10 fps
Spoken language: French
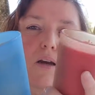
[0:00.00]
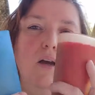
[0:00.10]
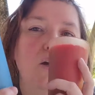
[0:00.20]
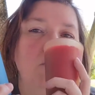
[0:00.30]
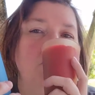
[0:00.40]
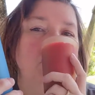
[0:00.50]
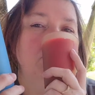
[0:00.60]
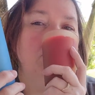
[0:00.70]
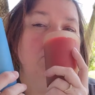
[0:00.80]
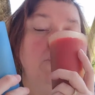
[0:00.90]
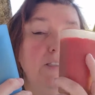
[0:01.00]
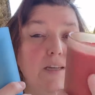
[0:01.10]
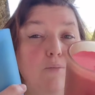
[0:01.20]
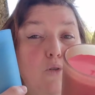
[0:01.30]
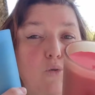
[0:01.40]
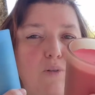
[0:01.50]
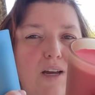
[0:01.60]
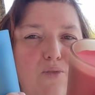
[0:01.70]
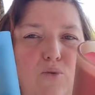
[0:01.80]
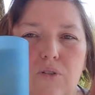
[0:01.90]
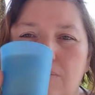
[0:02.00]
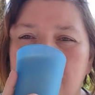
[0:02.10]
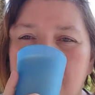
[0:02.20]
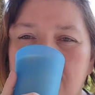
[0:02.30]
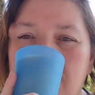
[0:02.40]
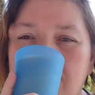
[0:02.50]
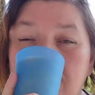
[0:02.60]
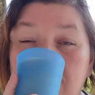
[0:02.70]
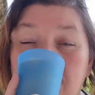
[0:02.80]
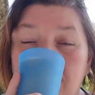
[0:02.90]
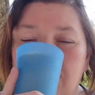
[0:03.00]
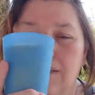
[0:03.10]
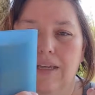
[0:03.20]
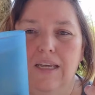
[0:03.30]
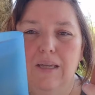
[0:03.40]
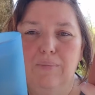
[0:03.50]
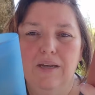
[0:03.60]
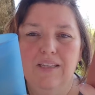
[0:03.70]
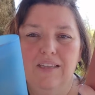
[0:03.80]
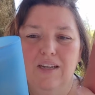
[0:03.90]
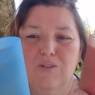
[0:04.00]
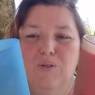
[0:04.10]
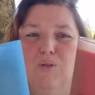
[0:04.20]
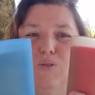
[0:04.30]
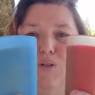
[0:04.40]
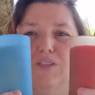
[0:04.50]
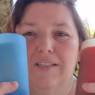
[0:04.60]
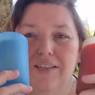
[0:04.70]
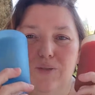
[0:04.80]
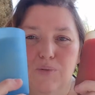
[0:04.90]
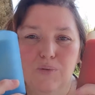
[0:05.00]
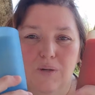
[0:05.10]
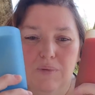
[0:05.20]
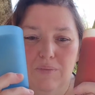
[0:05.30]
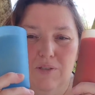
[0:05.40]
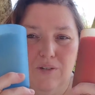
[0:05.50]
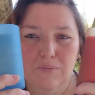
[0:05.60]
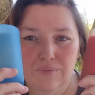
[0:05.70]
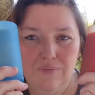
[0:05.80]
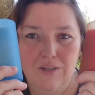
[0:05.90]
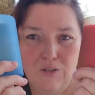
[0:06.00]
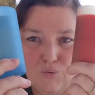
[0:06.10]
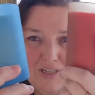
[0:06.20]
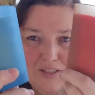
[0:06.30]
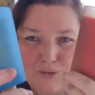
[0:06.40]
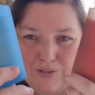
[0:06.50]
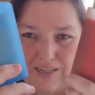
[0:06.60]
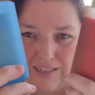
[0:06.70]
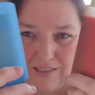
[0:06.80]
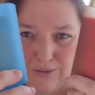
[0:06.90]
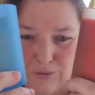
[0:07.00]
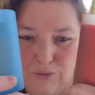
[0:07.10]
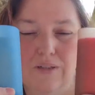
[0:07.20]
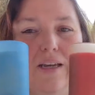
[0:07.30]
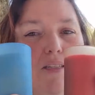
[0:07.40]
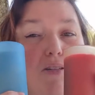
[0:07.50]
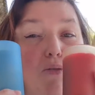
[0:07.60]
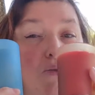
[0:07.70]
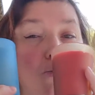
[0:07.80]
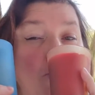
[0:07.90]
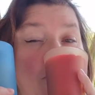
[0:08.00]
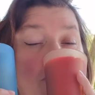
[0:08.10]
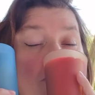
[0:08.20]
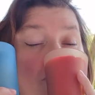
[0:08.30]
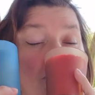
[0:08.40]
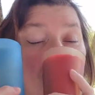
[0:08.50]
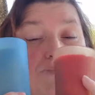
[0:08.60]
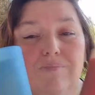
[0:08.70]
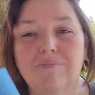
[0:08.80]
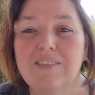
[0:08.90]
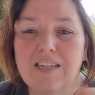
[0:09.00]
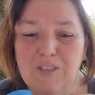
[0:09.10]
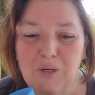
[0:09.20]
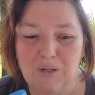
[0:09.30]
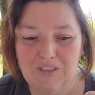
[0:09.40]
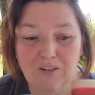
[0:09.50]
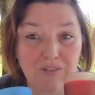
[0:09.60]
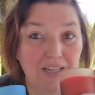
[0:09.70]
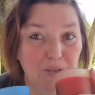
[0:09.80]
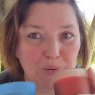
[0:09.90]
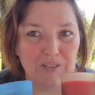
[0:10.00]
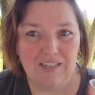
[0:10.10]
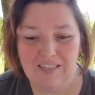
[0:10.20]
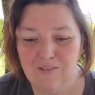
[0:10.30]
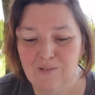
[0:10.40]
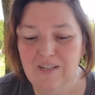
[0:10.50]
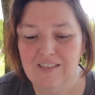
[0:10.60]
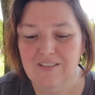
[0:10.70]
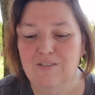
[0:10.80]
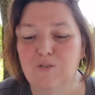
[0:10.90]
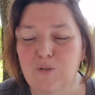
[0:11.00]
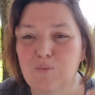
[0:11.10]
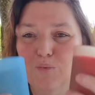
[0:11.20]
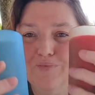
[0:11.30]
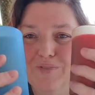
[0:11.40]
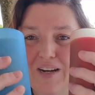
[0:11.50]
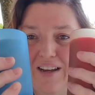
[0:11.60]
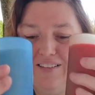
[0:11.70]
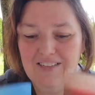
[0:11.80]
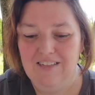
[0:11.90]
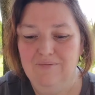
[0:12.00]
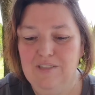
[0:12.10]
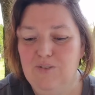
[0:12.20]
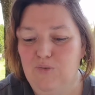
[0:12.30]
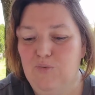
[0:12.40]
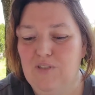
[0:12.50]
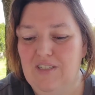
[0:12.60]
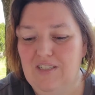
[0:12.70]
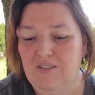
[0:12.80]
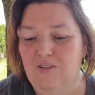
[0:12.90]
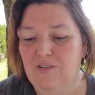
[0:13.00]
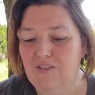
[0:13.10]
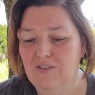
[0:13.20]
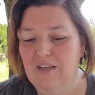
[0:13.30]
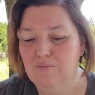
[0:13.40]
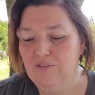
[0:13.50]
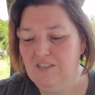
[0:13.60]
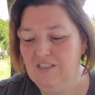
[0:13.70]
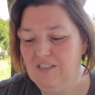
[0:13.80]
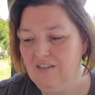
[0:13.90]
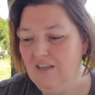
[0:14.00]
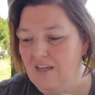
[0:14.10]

Euh, watermelon, la rouge. Et banana coconut, les deux en même temps. Je vous les conseille, les deux, elles sentent trop bon. Ça hum, j'adore. J'ai envie de la croquer, les deux là, elles sentent trop bon. Voilà. Petite nouveauté qui sont encore sur la boutique.